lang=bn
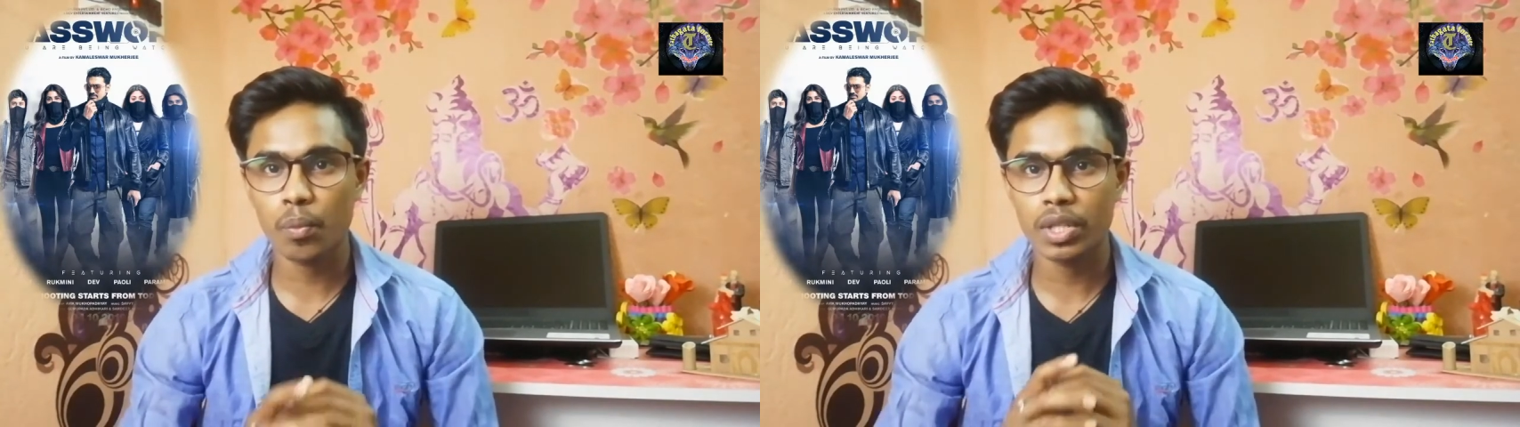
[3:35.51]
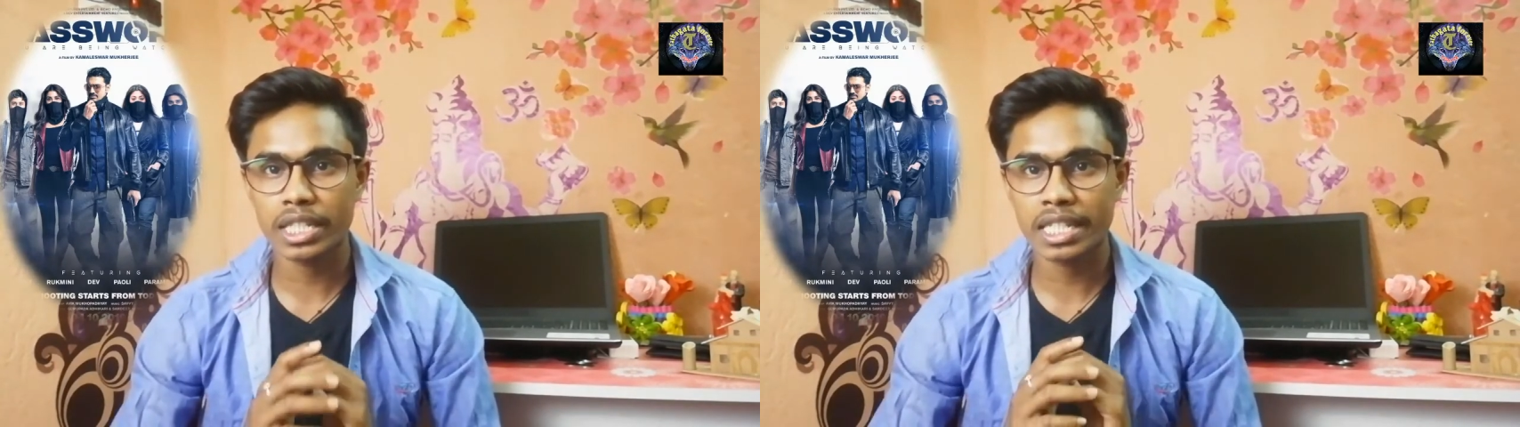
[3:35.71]

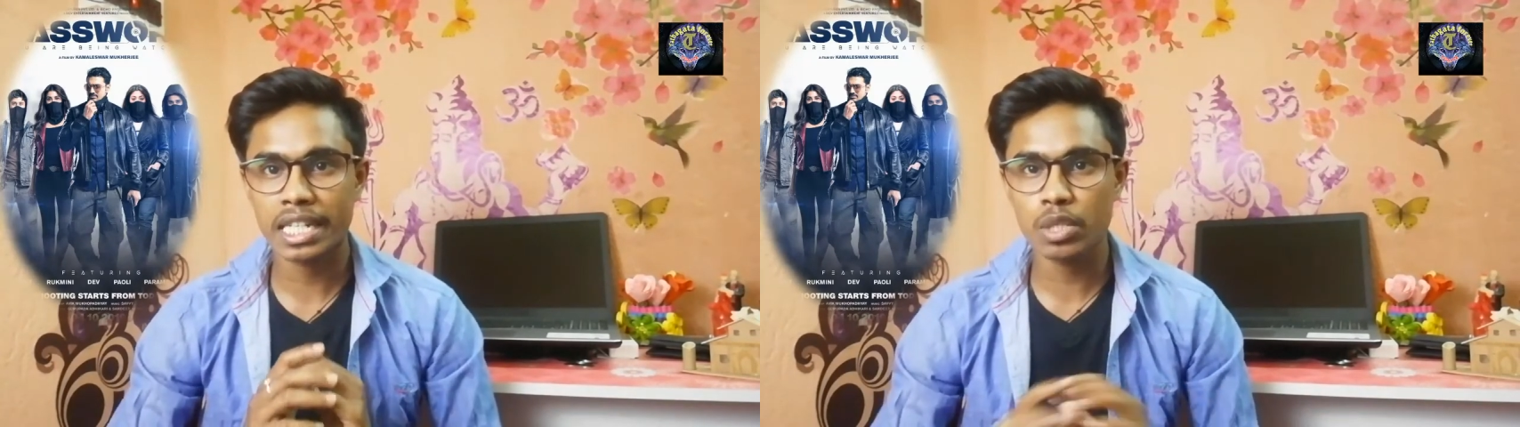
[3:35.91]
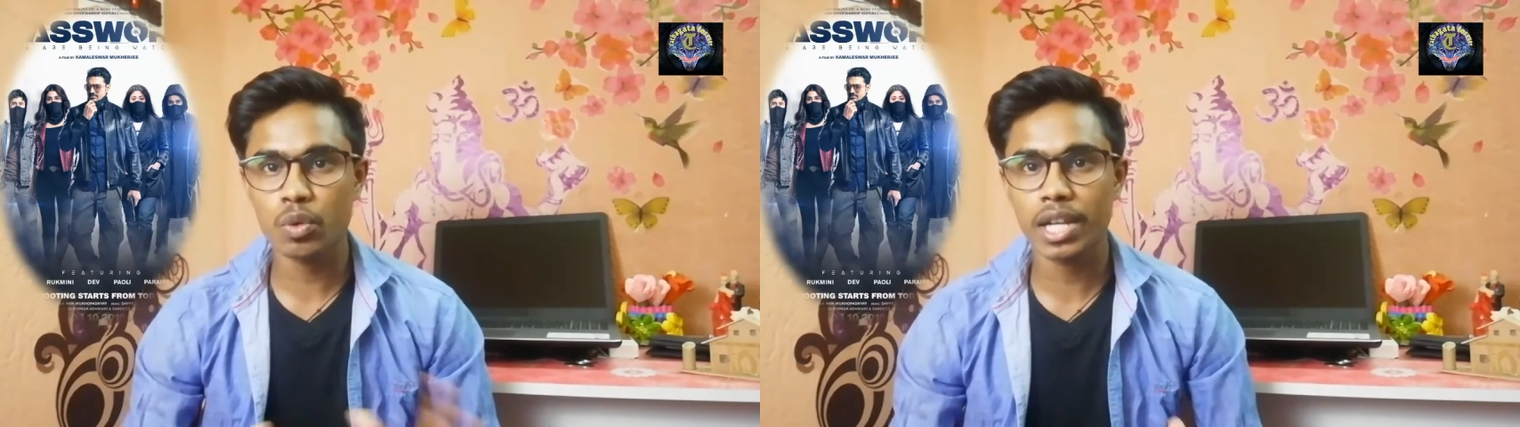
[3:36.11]
বইটির
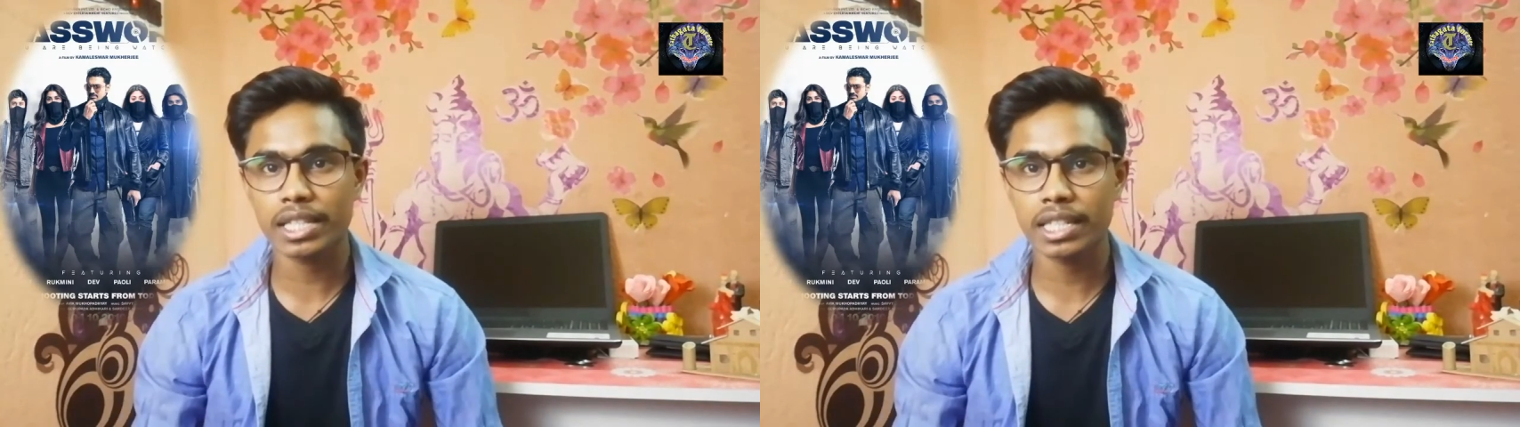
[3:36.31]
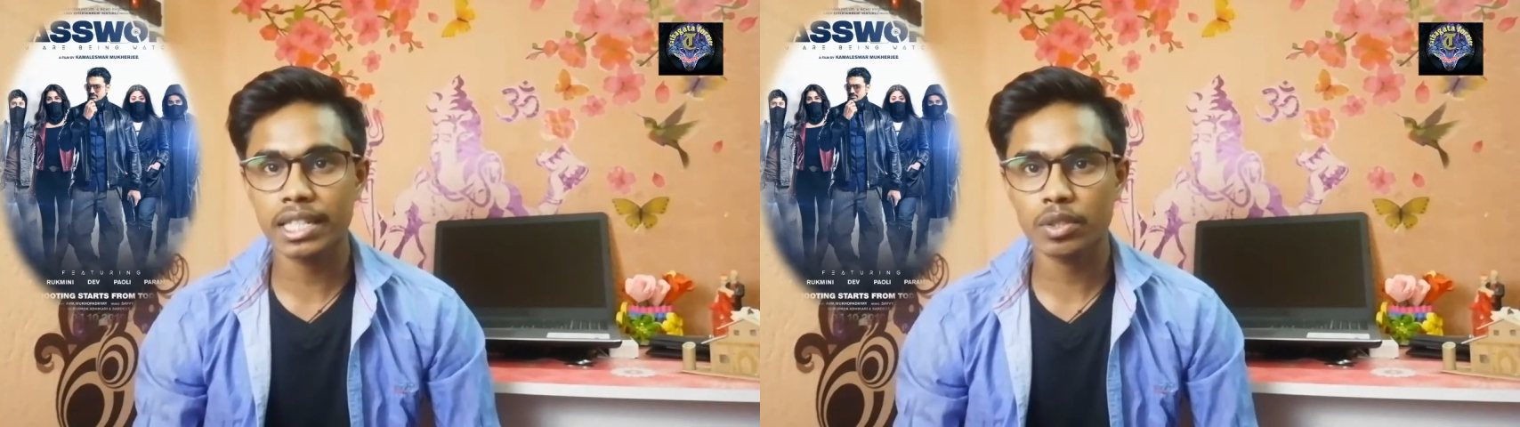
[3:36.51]
কিছুই
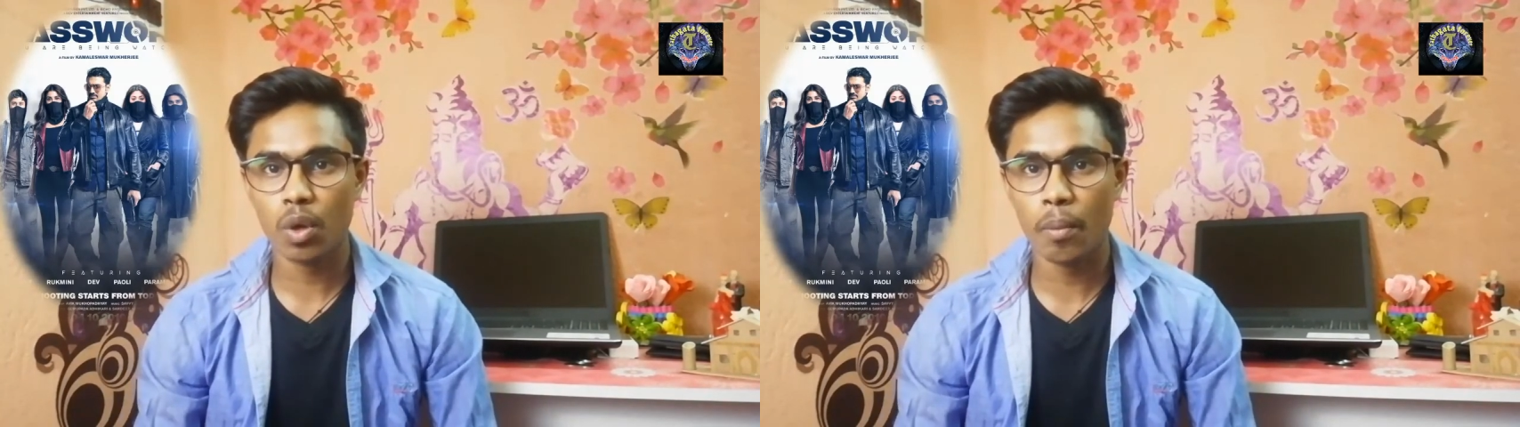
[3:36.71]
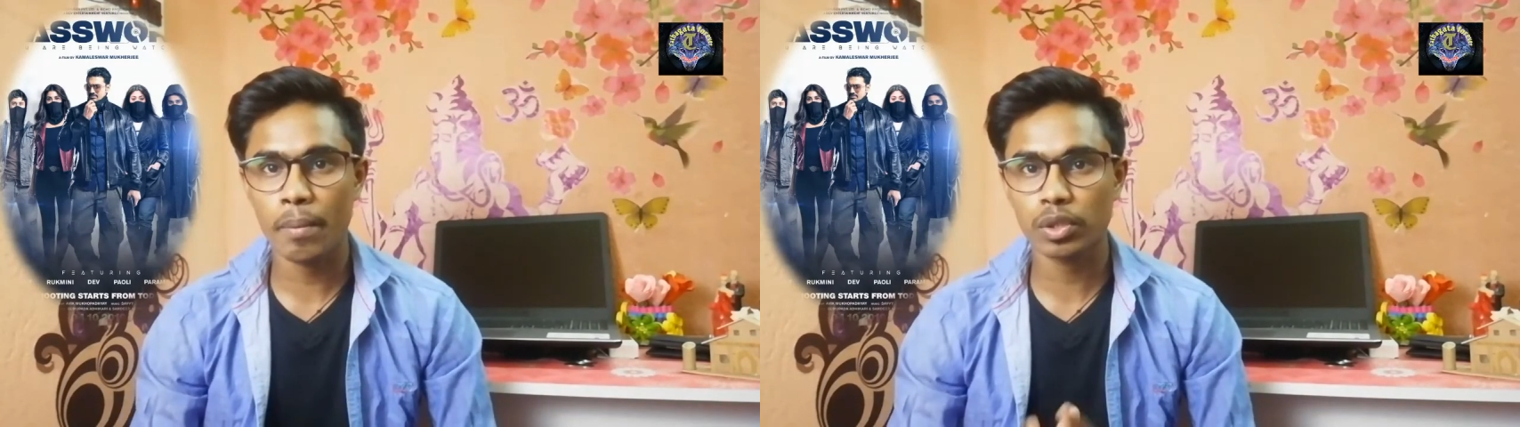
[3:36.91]
আসেনি
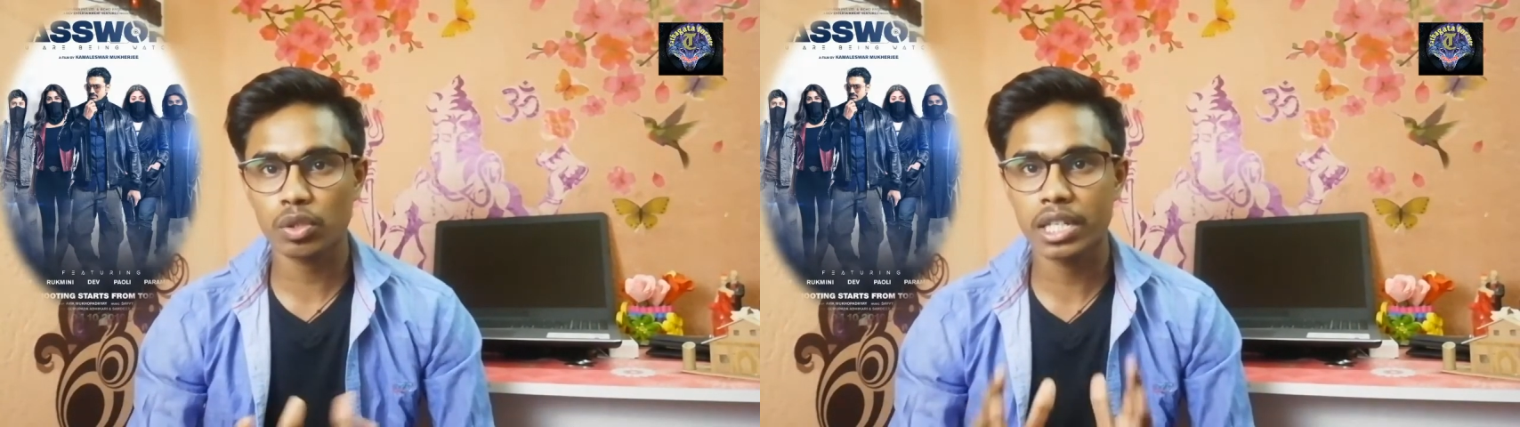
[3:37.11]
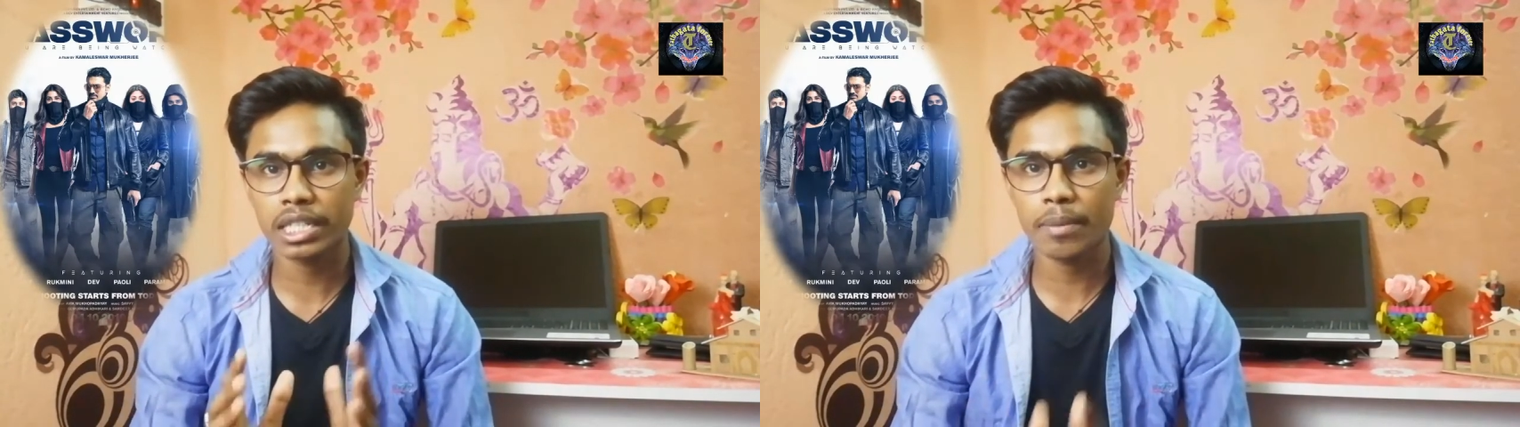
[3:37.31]

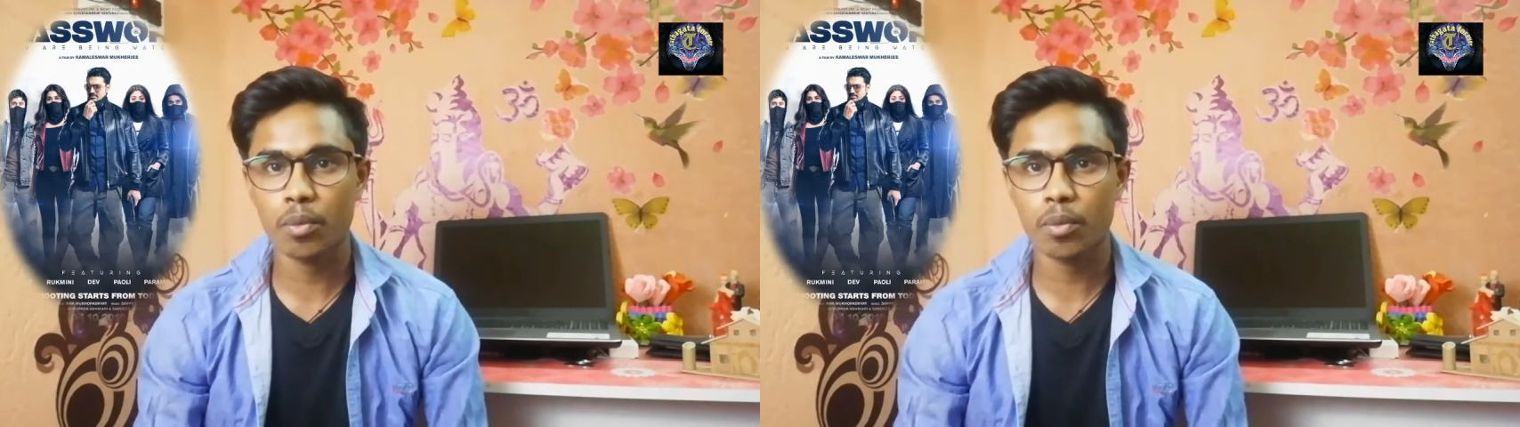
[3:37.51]
সবেমাত্র একটি